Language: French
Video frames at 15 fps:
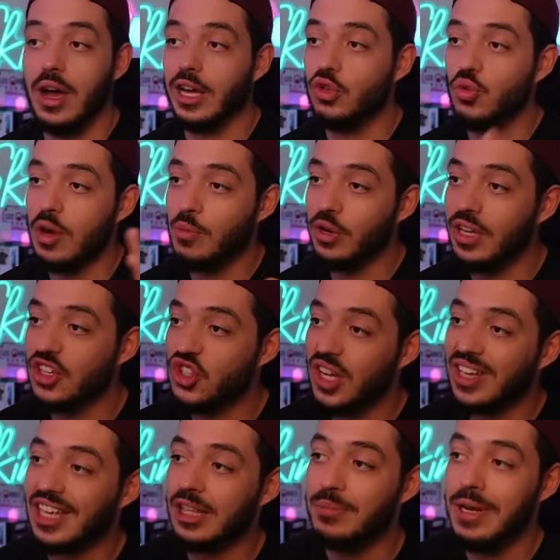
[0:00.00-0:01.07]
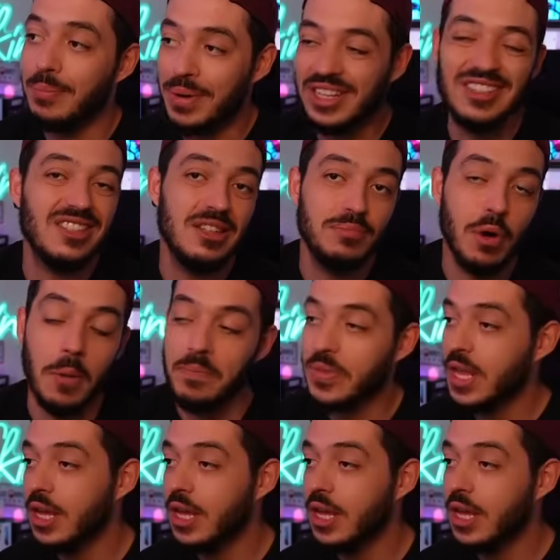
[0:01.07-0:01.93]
Actuellement, il y a déjà 4000 participants.